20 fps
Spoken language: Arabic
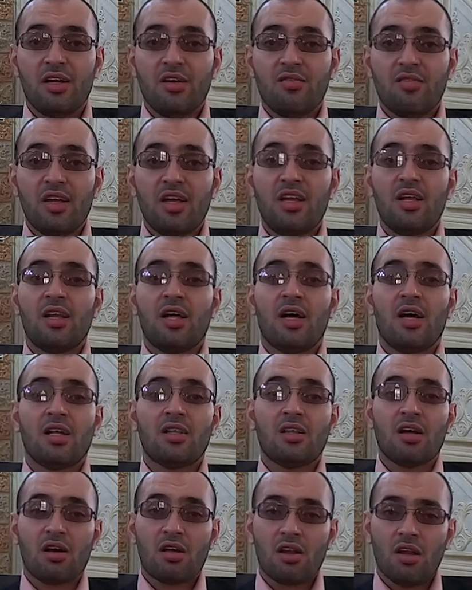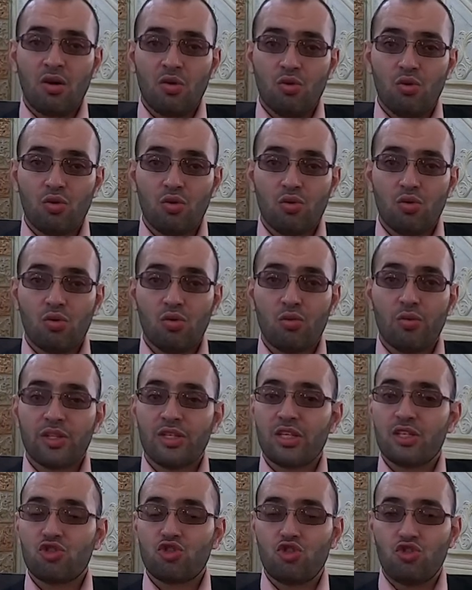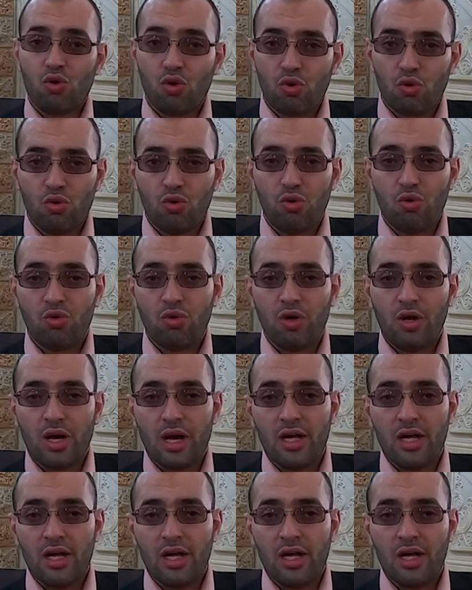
فإنها تقرعه وتزجره